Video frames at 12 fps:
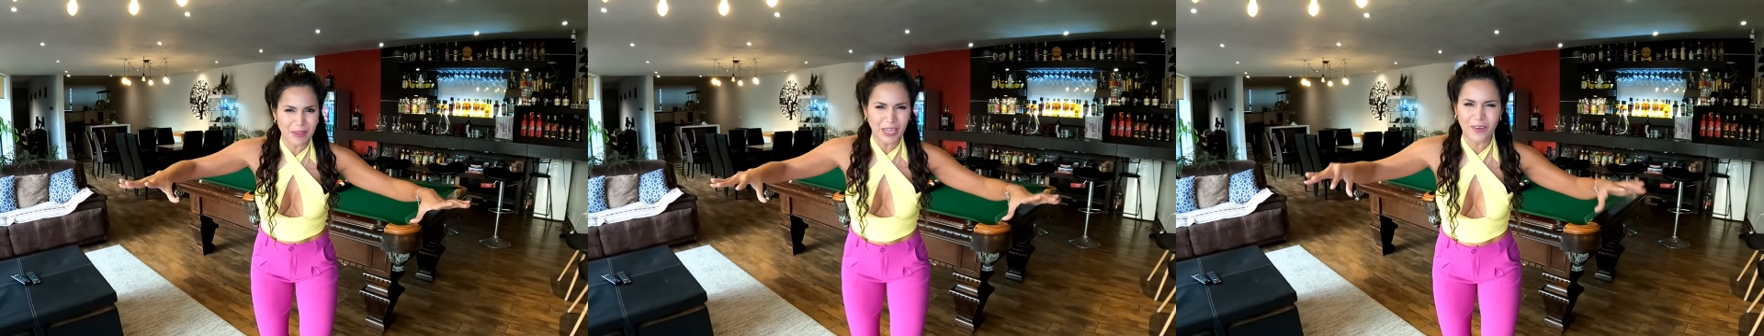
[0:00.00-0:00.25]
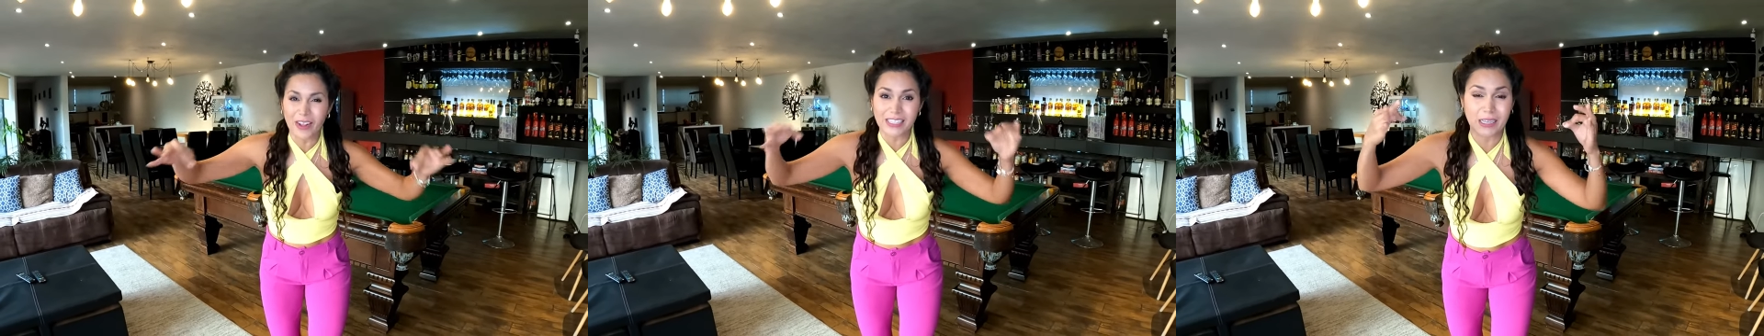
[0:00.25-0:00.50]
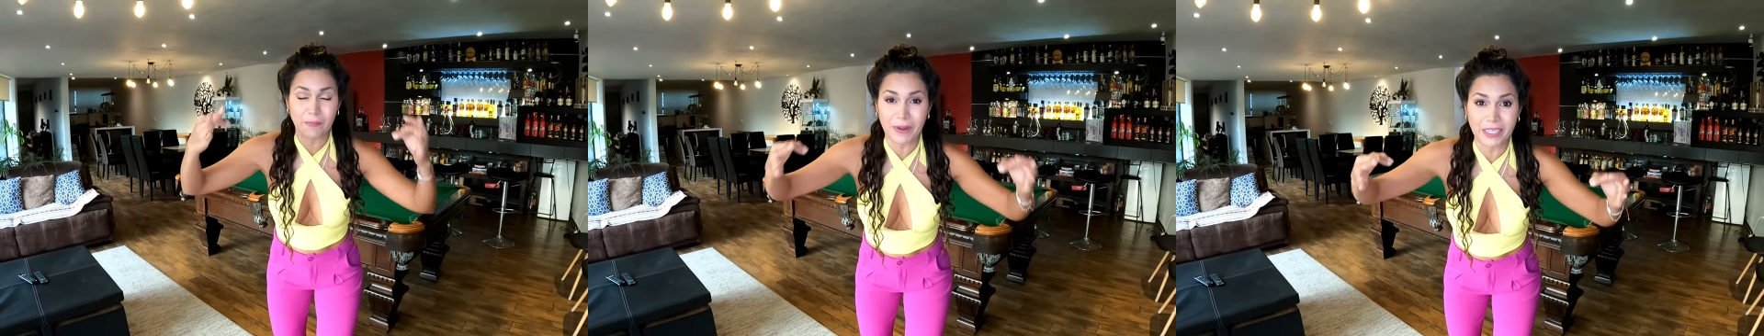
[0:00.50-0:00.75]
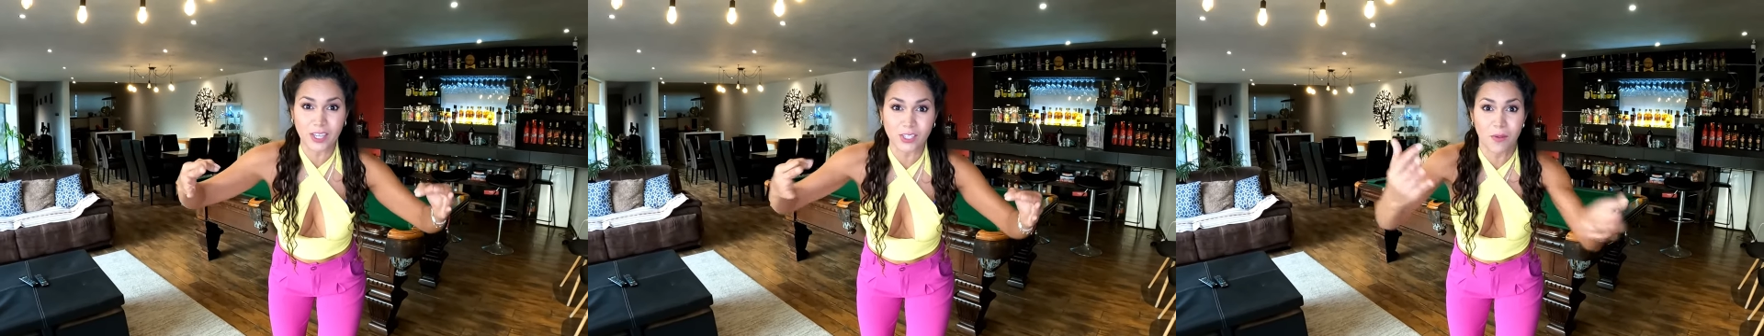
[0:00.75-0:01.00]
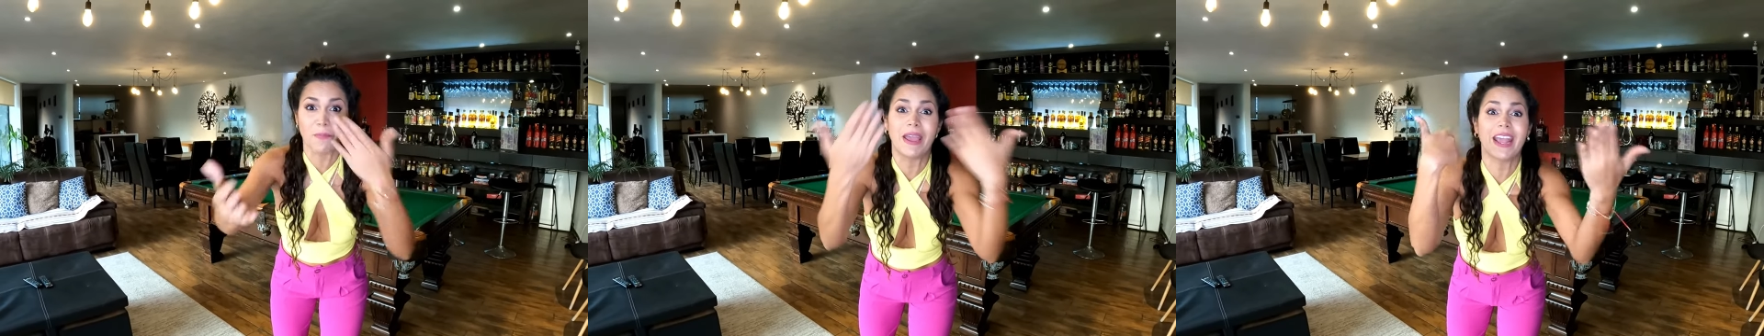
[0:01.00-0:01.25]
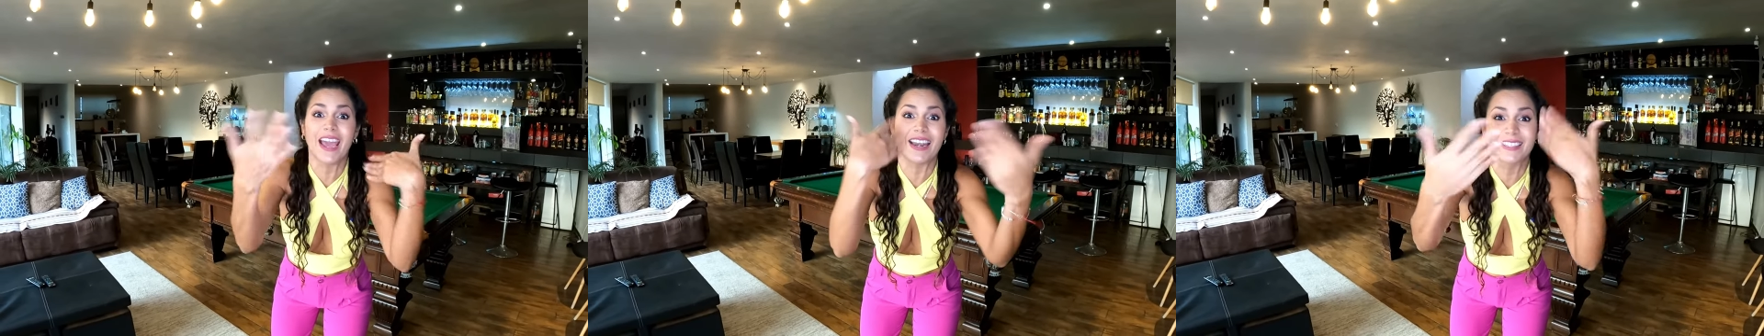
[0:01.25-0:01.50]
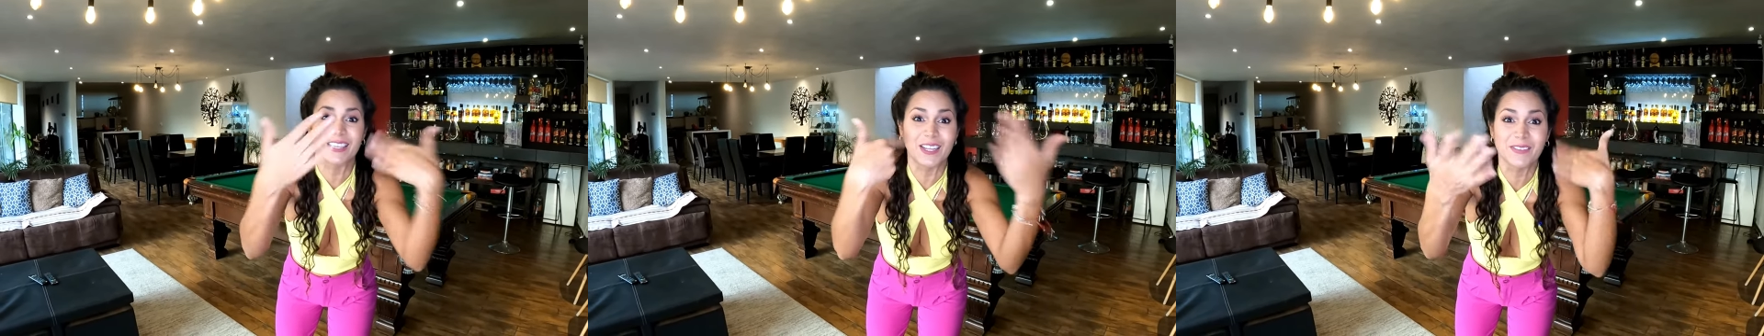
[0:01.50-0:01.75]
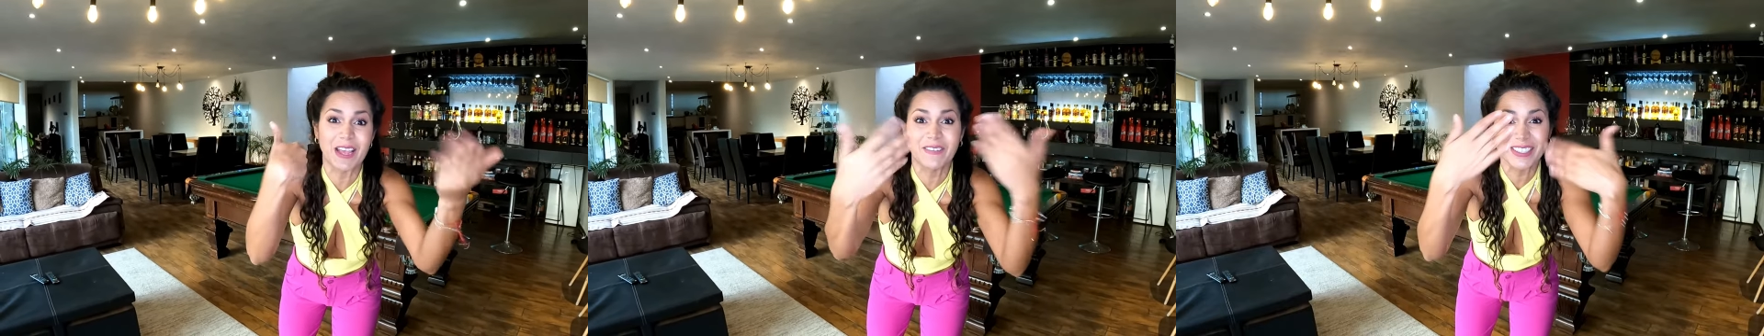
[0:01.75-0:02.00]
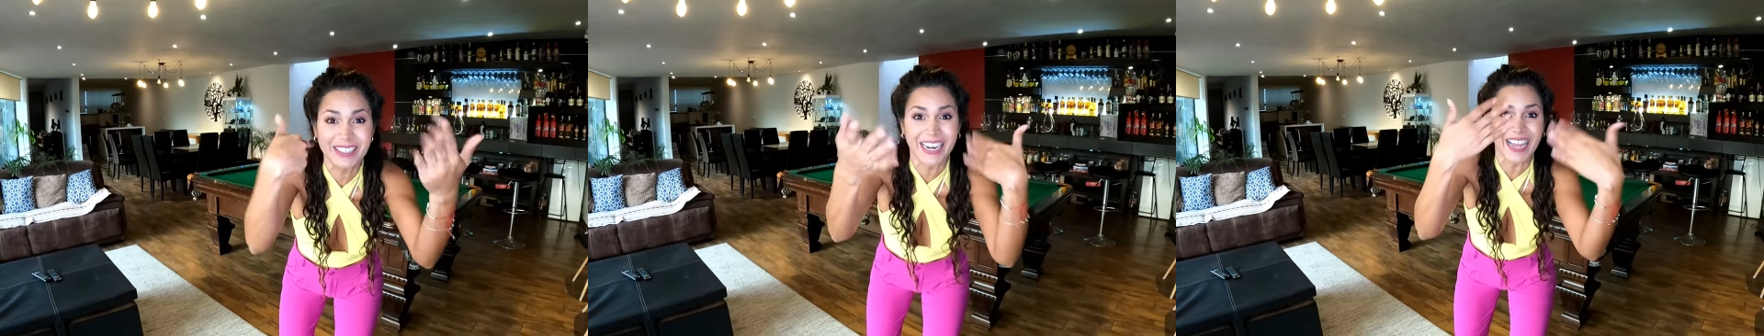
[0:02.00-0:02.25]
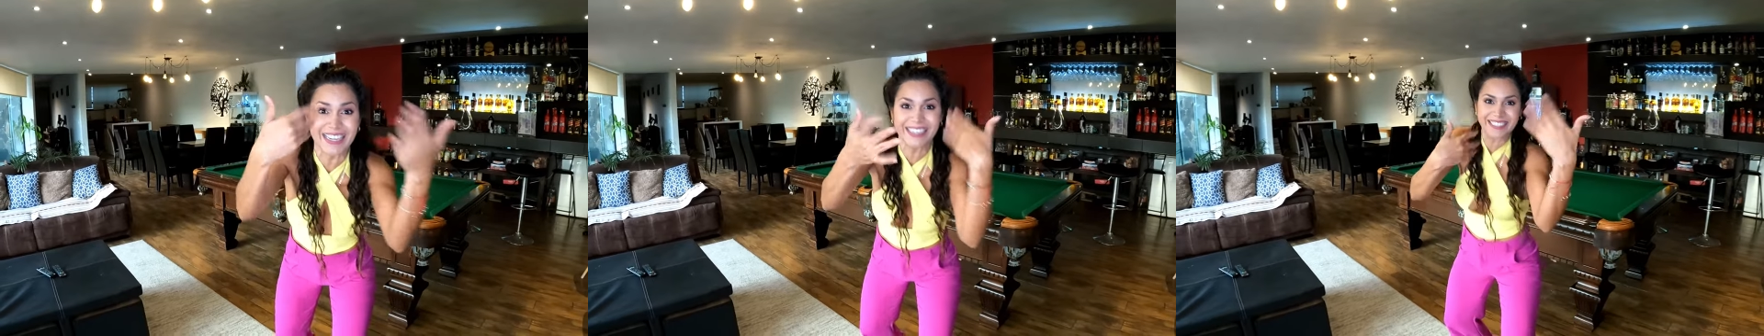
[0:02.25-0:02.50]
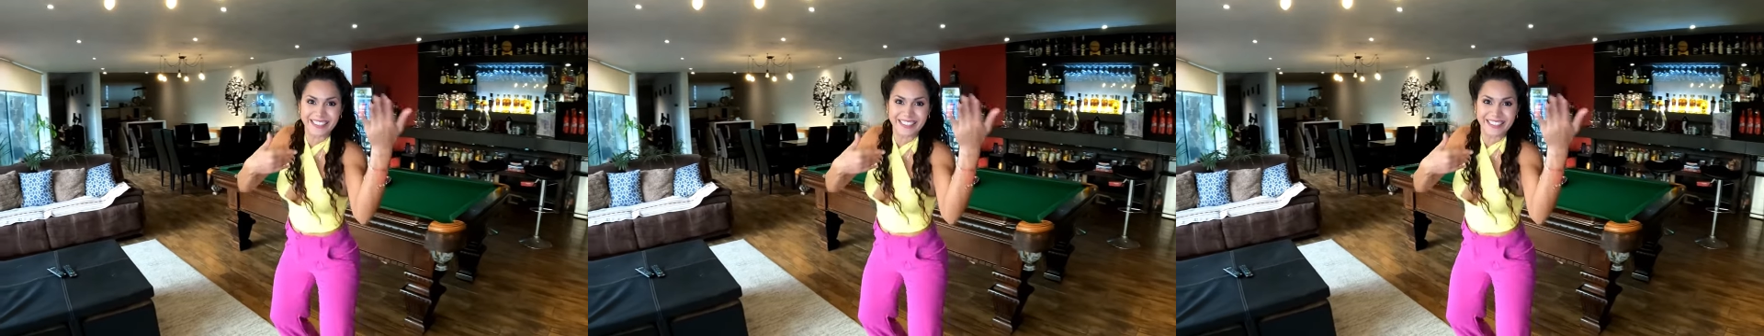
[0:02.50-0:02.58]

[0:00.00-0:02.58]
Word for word: Me dijeron que está precioso. Vengan, se los voy a mostrar.